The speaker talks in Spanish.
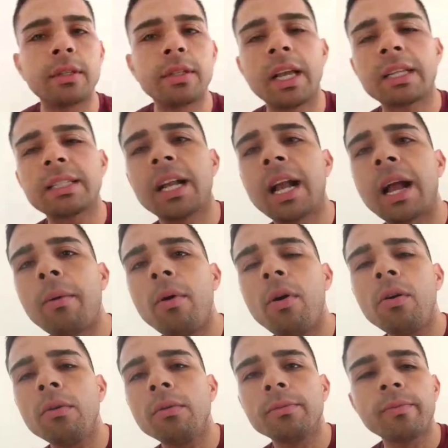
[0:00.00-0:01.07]
Ya se acabó.
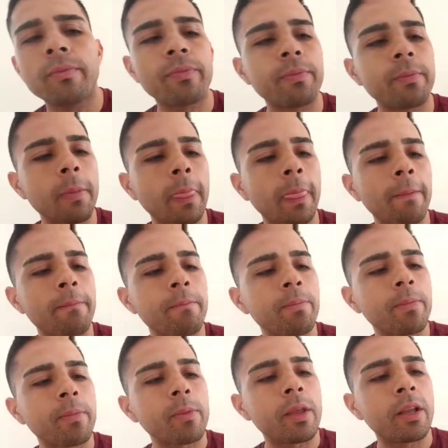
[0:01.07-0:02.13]

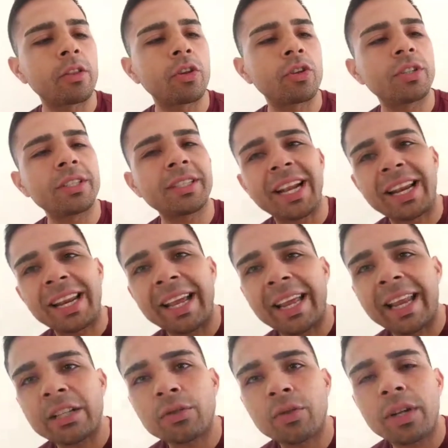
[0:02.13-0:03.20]
Entonces
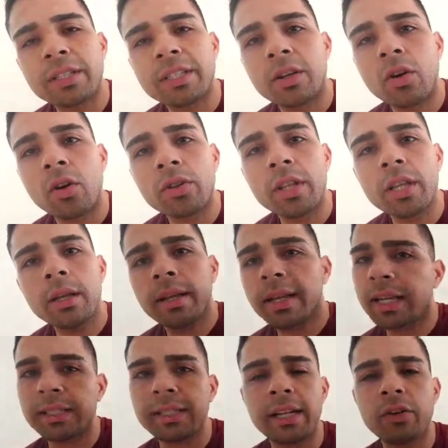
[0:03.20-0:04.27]
regreso al psicotic,
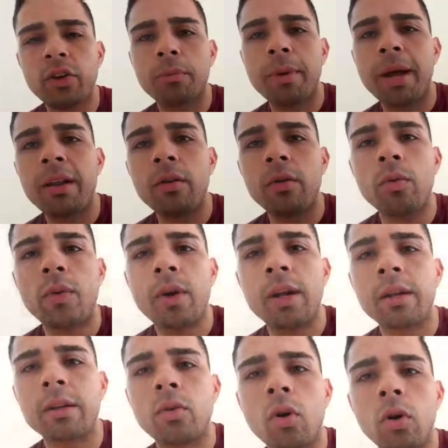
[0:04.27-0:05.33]
ya sea el normal o
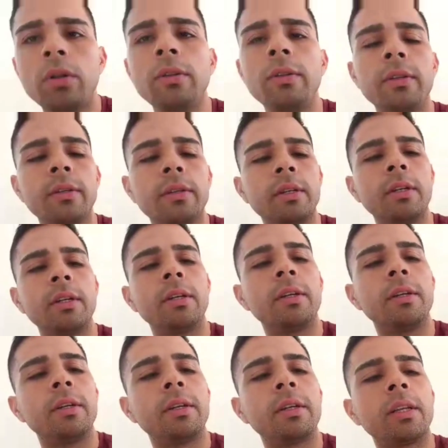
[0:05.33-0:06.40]
al Gold.
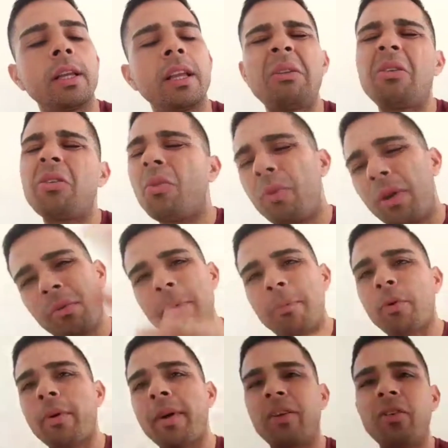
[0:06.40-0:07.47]
Y luego vuelvo a
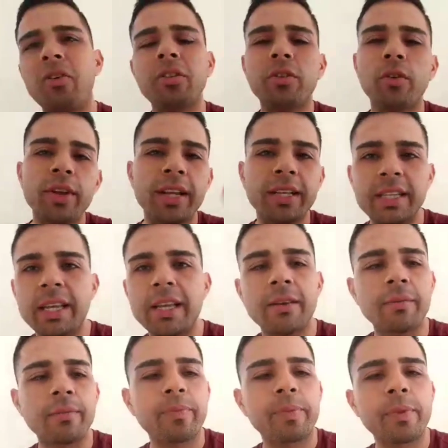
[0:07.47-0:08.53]
probar otro y así.
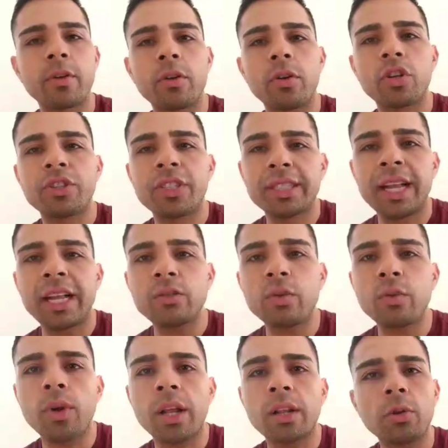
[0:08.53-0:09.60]
Los
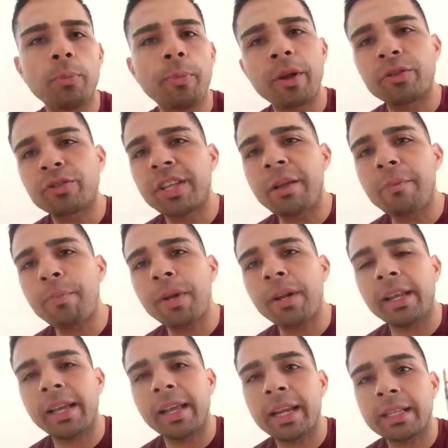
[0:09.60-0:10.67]
descanso un rato, pero siempre
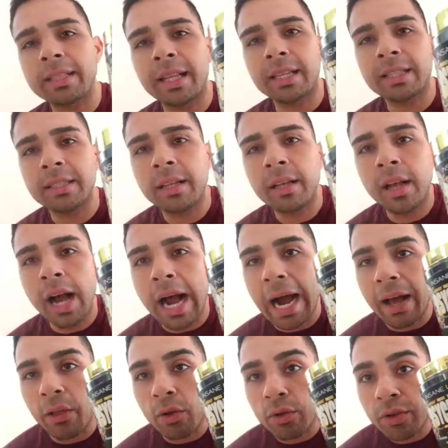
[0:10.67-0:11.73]
regresas
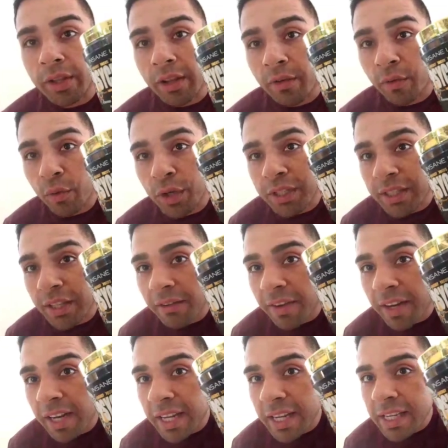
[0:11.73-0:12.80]
a donde fuiste
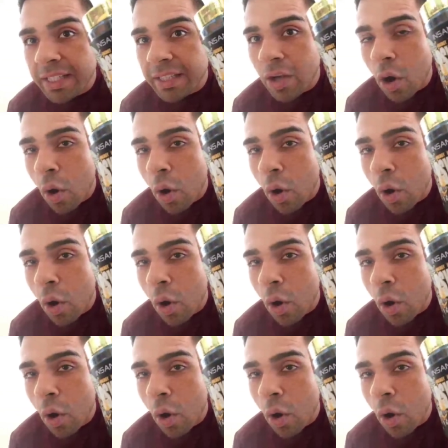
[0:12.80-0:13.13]
feliz.